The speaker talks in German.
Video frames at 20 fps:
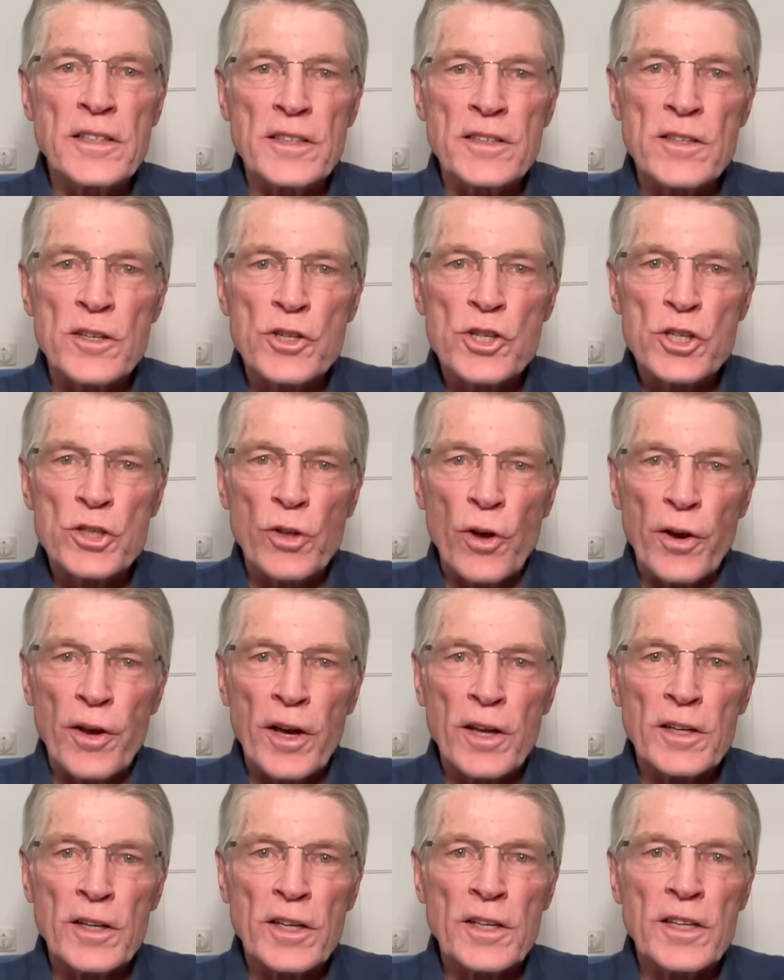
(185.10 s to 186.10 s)
diese
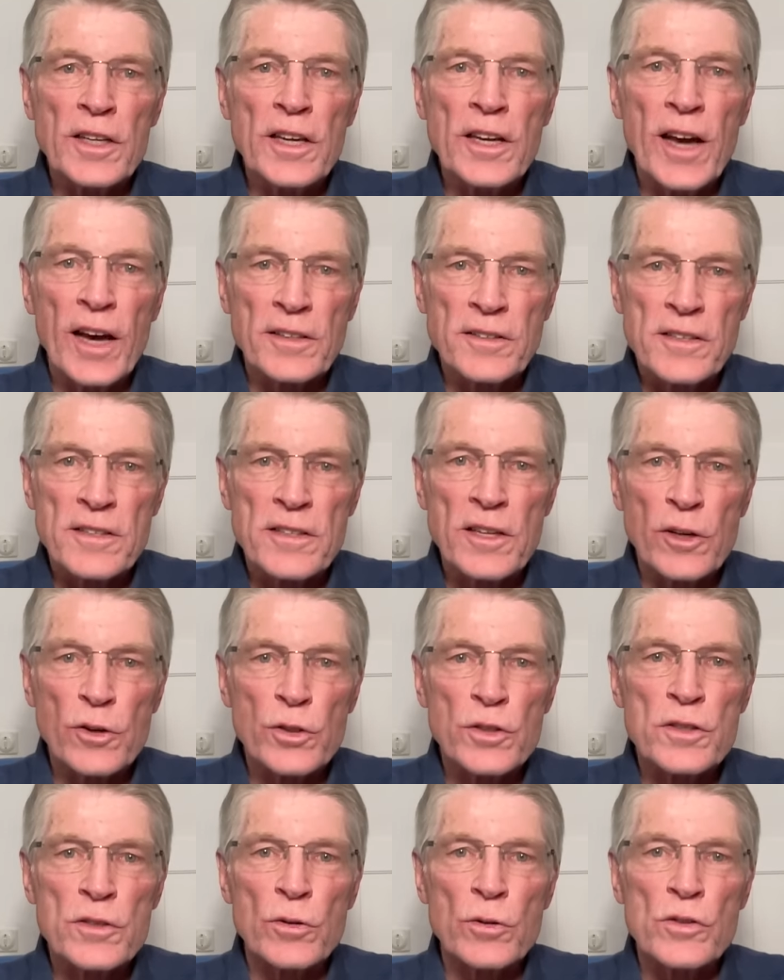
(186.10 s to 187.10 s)
Steuern in die Kassen der
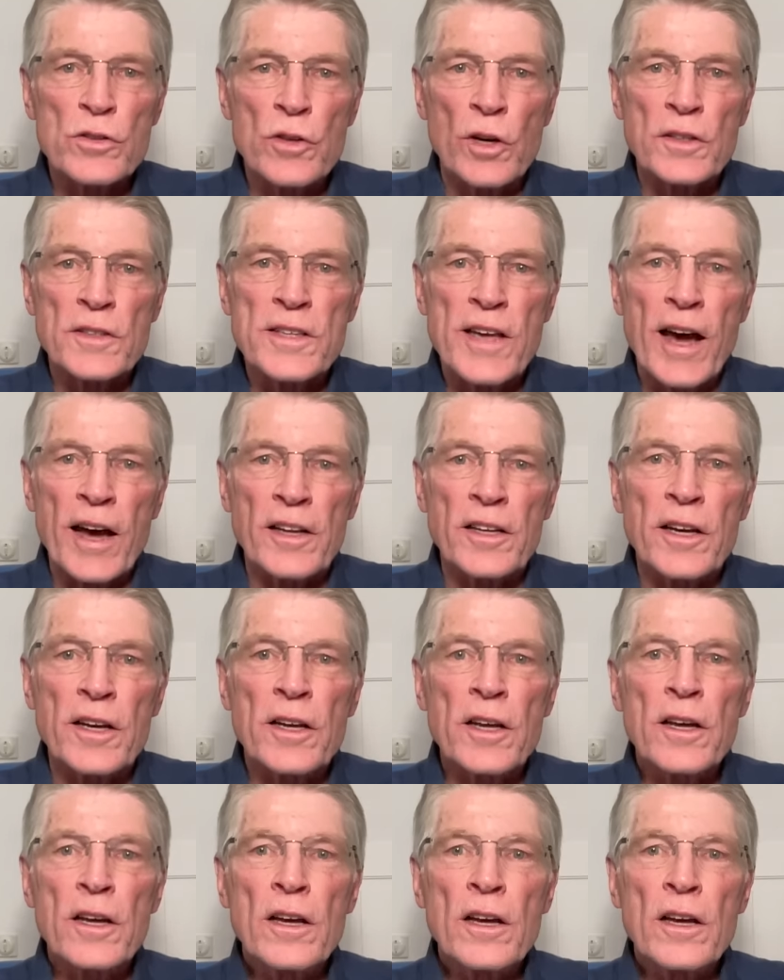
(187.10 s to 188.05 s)
Rüstungskonzerne.